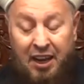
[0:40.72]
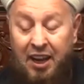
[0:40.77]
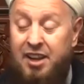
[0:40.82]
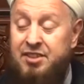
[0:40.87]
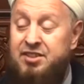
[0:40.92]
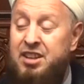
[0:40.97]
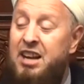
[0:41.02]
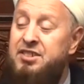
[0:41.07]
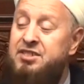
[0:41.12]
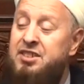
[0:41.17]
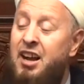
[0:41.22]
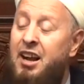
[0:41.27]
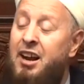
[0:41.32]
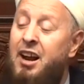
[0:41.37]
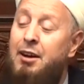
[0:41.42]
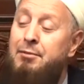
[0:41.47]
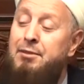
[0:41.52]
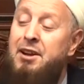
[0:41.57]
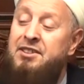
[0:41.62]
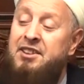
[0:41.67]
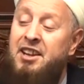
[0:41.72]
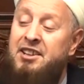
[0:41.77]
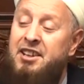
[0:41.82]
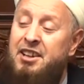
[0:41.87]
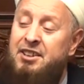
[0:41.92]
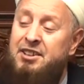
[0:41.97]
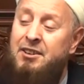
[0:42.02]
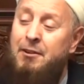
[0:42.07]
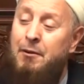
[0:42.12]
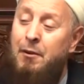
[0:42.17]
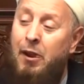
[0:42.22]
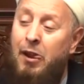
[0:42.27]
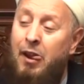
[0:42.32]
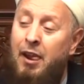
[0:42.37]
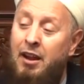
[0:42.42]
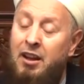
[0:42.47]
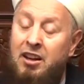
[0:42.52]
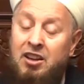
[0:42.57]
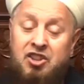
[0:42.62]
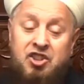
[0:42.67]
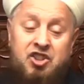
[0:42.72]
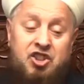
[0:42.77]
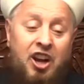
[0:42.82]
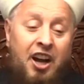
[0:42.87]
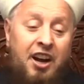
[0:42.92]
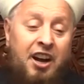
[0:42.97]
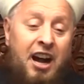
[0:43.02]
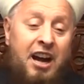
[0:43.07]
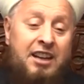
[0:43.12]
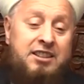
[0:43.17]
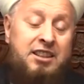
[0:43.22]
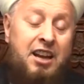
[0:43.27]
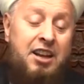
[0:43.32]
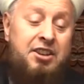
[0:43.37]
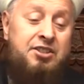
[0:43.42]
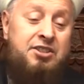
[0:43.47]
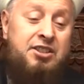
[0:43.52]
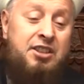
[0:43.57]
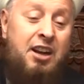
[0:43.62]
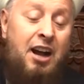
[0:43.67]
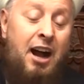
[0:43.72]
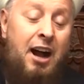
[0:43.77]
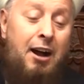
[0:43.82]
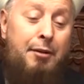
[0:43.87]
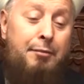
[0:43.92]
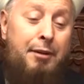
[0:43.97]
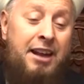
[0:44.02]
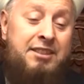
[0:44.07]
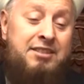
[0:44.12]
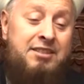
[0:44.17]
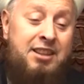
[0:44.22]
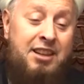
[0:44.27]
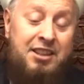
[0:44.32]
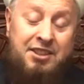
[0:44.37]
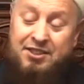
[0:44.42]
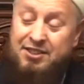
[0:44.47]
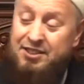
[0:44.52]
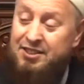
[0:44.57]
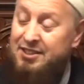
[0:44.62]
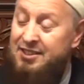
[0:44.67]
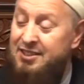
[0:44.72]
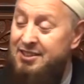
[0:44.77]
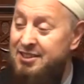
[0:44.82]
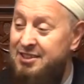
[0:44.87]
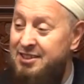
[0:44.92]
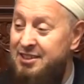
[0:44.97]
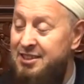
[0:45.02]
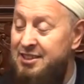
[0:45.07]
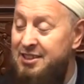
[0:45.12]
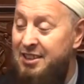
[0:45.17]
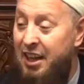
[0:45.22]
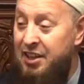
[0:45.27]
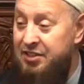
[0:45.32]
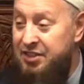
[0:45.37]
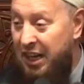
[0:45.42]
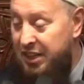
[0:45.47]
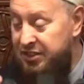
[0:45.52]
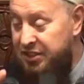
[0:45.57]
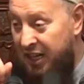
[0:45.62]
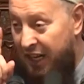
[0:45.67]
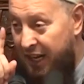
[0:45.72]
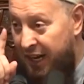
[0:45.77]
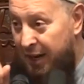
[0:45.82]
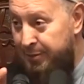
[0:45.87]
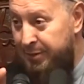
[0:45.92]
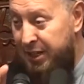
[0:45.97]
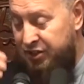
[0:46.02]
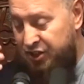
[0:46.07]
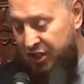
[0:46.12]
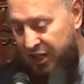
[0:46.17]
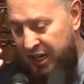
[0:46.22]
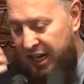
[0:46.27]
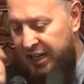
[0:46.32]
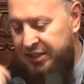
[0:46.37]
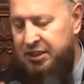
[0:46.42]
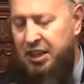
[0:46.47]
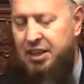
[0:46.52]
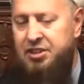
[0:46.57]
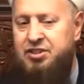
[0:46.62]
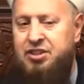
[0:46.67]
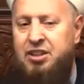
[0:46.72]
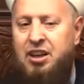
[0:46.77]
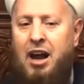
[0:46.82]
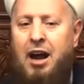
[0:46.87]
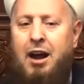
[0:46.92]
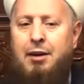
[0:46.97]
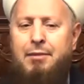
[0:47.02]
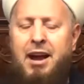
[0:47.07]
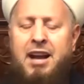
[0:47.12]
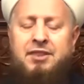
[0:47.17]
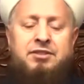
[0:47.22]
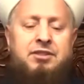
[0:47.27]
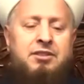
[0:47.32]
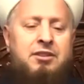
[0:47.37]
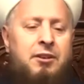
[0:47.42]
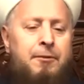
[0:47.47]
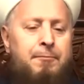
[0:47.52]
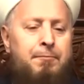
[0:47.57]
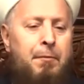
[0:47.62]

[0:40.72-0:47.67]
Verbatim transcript: Esas keramet nedir? Şeratte istikamettir. Esas keramet şeratte istikamet.